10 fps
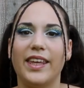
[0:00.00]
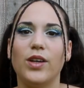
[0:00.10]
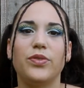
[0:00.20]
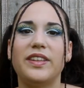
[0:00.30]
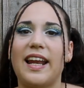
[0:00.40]

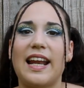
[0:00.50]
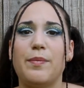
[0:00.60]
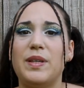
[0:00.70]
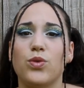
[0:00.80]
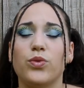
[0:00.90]
Et au final à
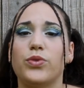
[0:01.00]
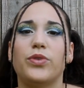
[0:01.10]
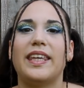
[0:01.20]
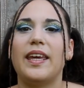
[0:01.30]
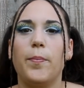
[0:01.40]
la maison vous
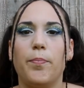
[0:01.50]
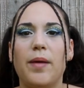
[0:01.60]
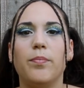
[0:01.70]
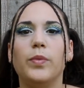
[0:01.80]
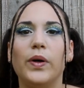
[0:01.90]
voyez
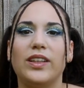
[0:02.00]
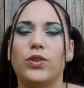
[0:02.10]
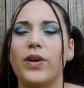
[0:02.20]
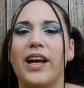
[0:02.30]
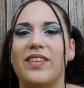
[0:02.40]
même
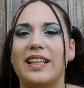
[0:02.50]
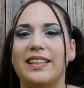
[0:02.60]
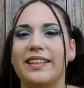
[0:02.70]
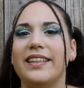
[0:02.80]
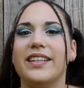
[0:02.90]
Morito avec
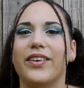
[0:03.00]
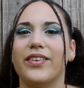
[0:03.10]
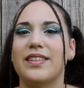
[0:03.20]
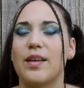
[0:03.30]
qui euh,